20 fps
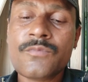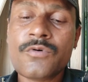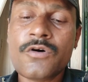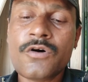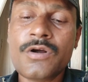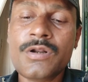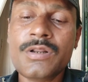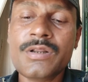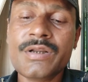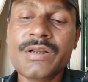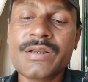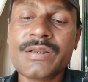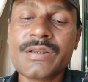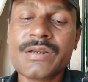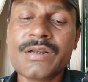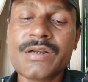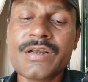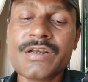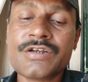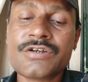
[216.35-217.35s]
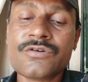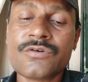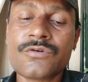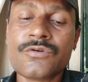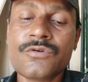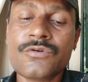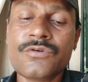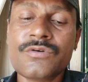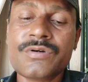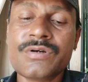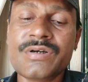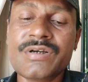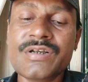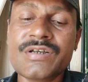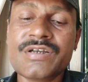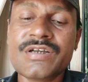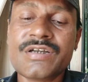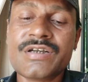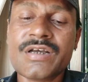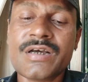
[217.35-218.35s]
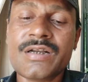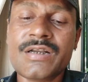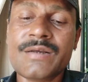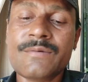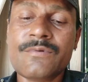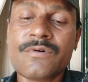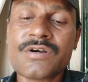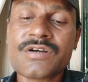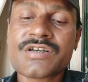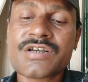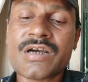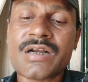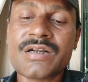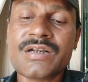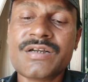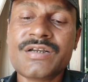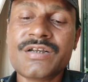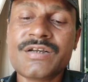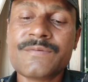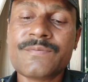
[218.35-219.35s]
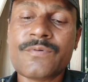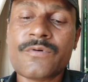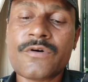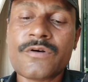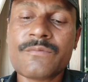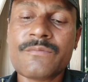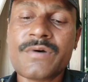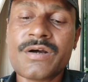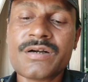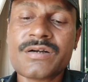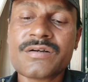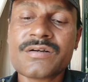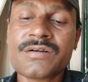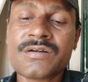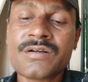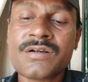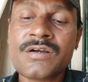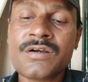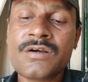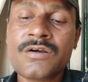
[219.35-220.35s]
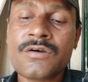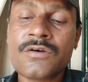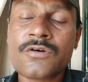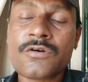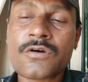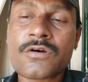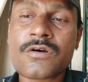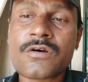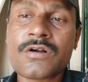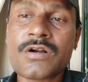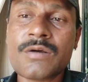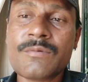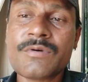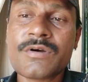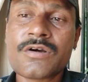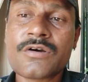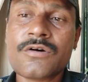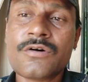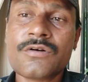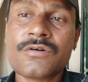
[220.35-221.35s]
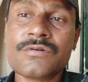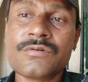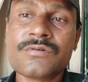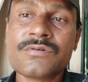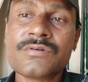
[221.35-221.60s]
ফল লেনদেনের জন্য ডিজিটাল এবং শারীরিক ফরম্যাট রক্ষণাবেক্ষণ